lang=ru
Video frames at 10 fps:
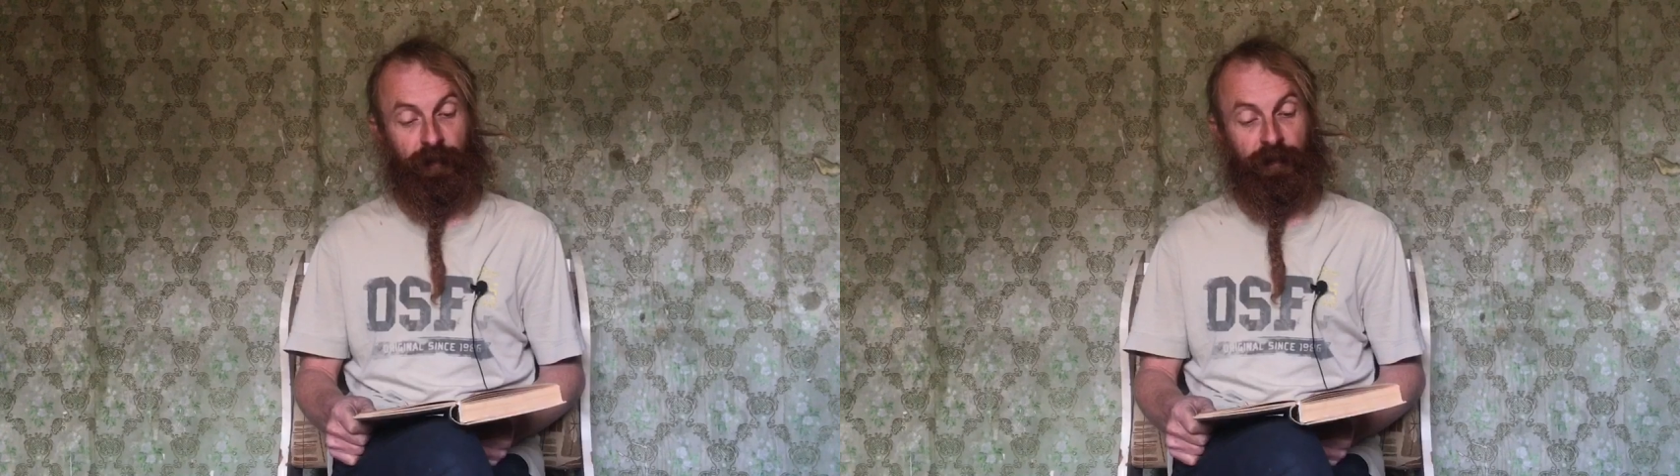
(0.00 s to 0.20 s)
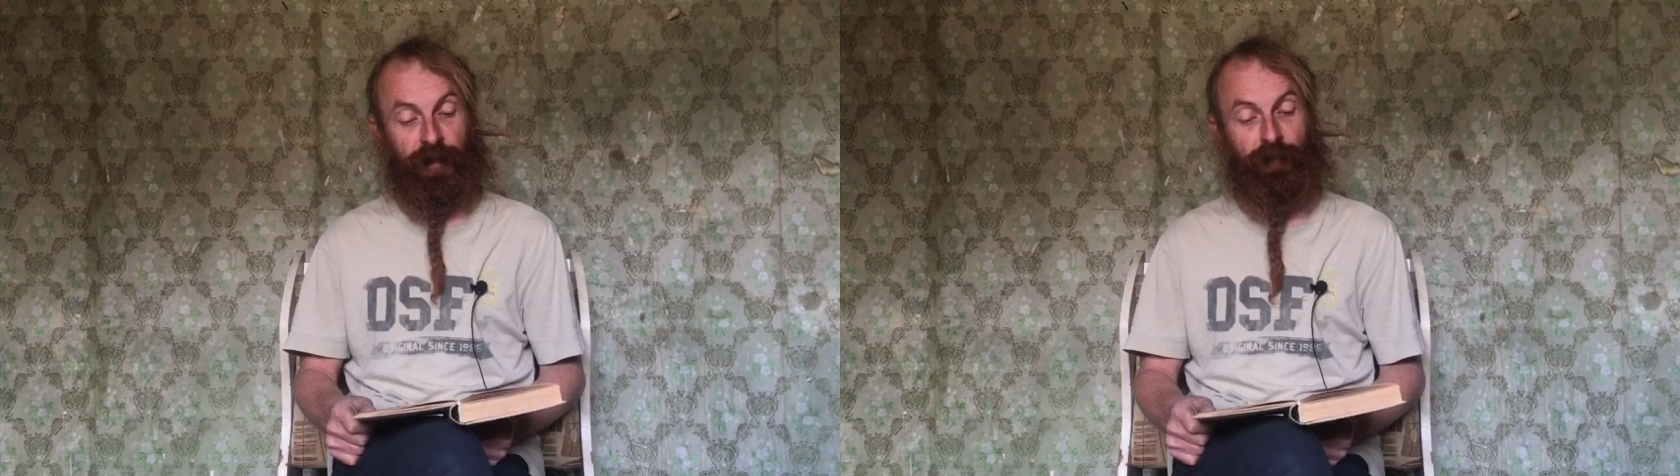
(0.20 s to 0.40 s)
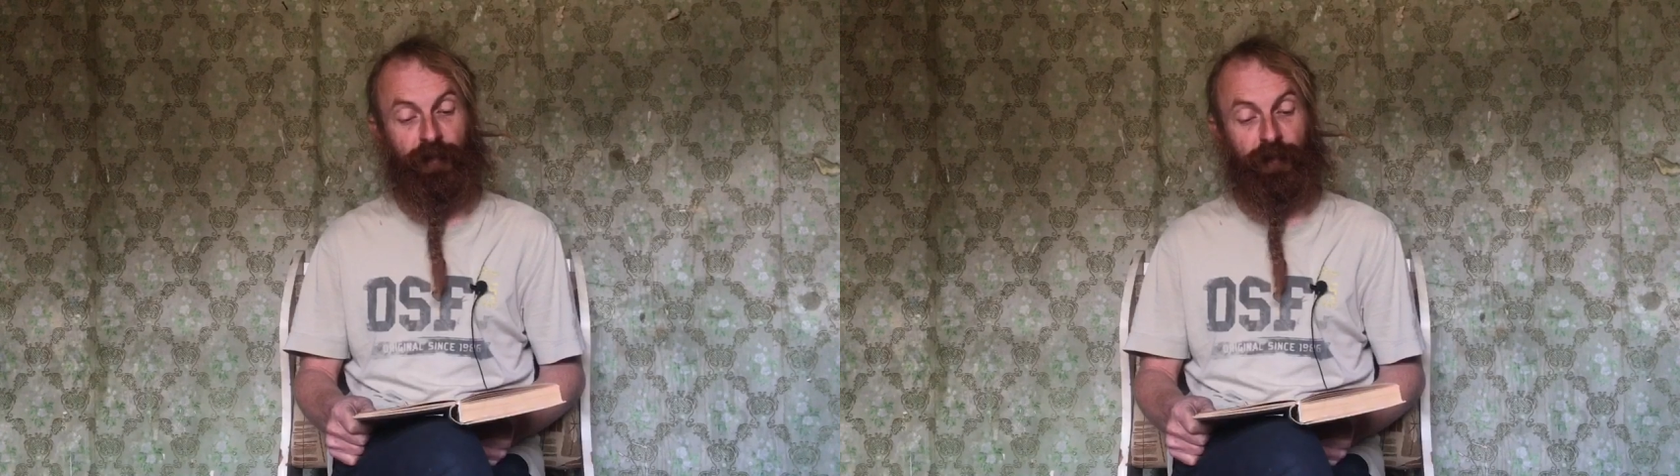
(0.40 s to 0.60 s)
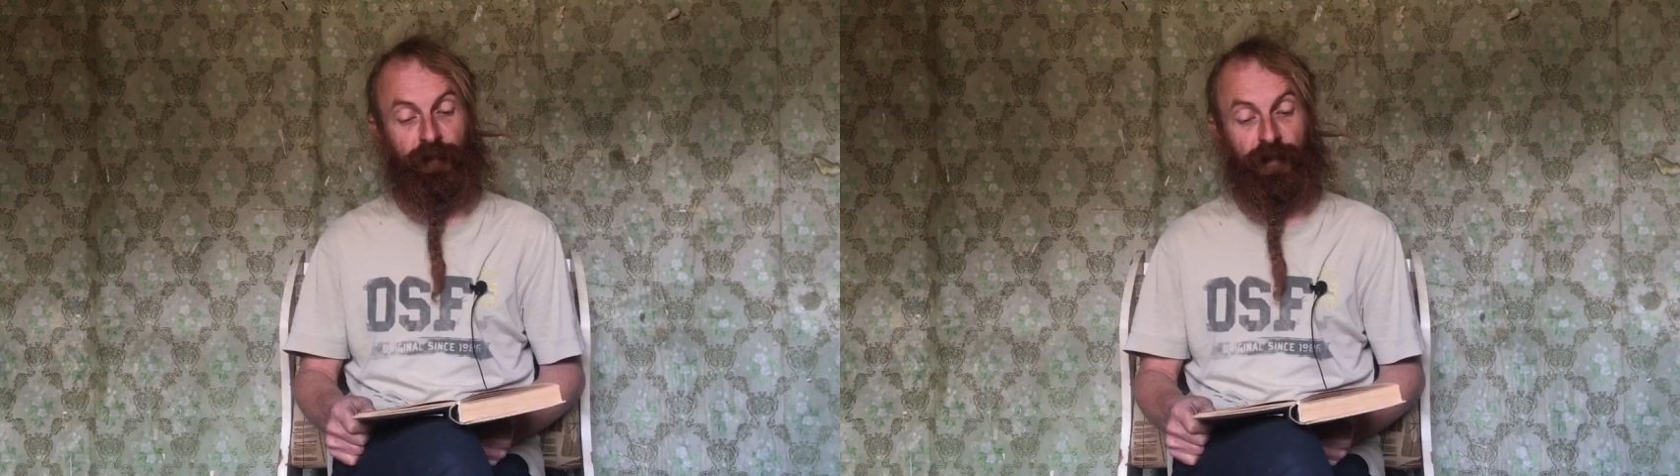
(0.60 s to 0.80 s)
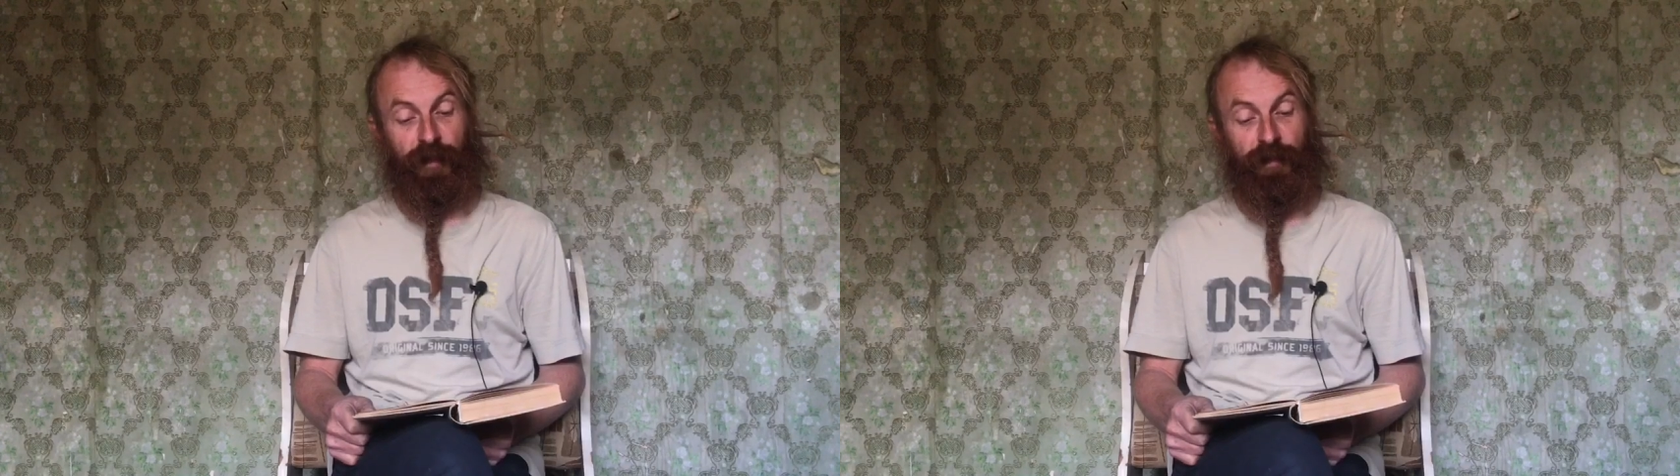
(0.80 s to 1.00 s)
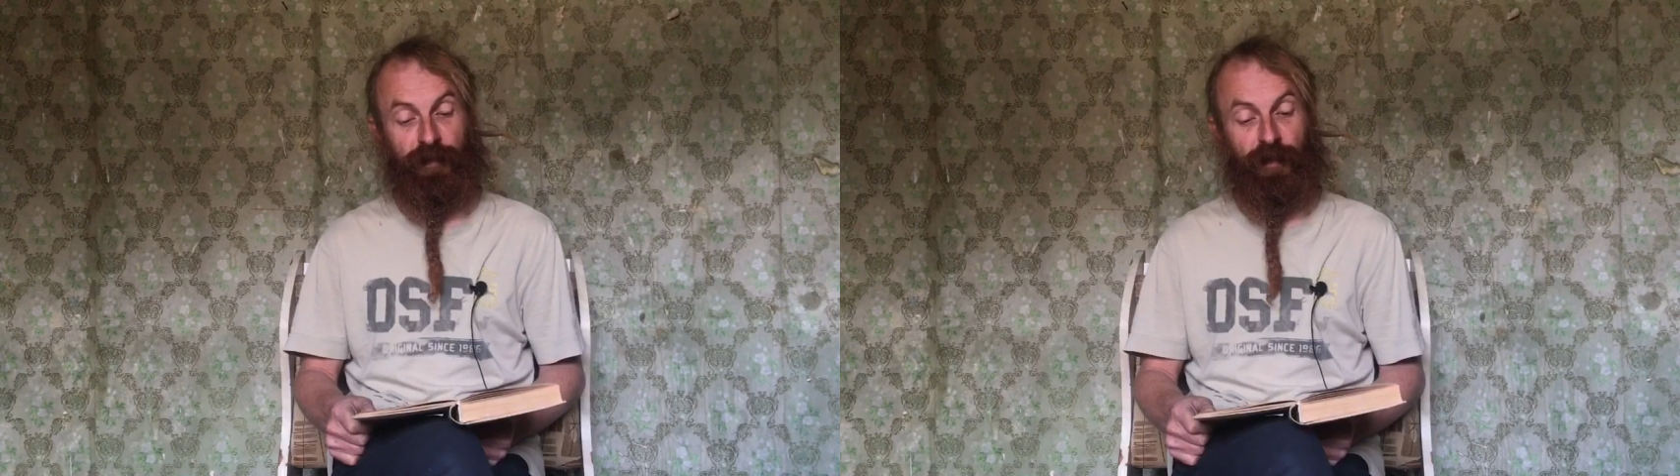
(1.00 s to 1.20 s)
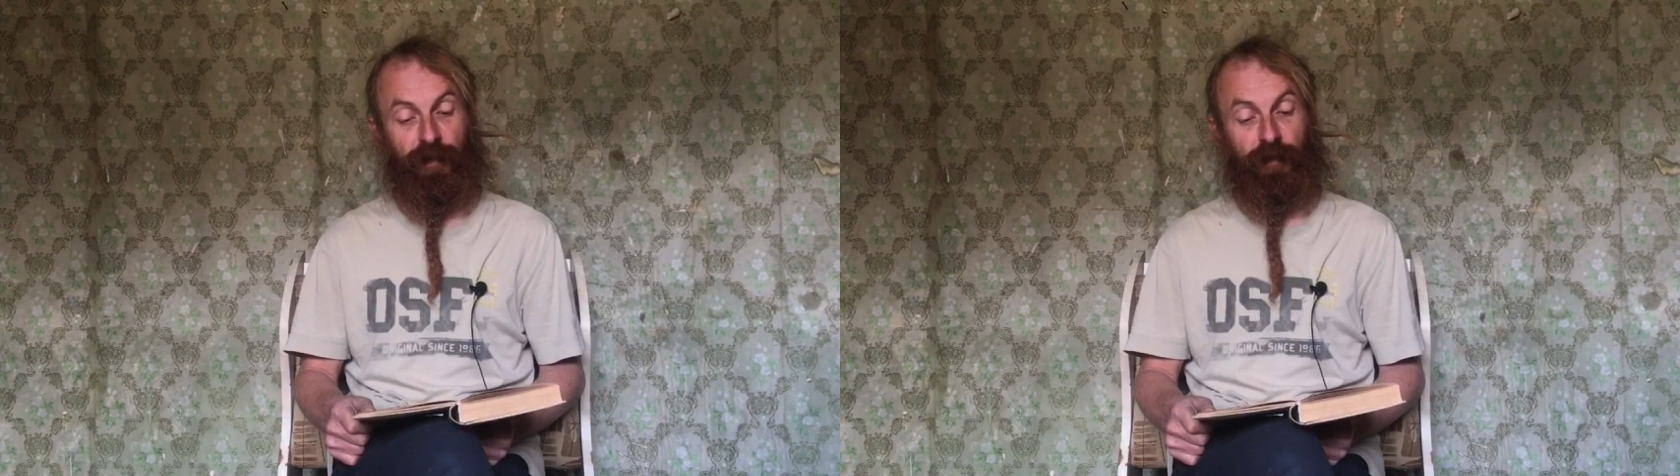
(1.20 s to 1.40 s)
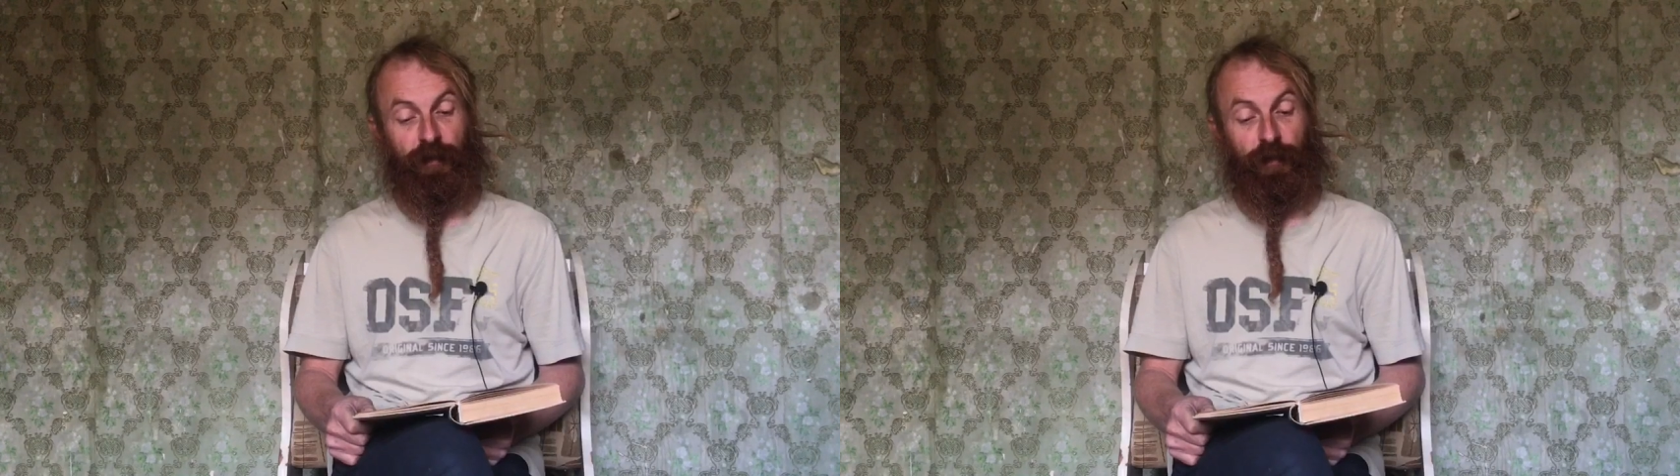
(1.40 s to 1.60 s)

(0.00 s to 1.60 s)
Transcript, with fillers: «Я ведь в стране.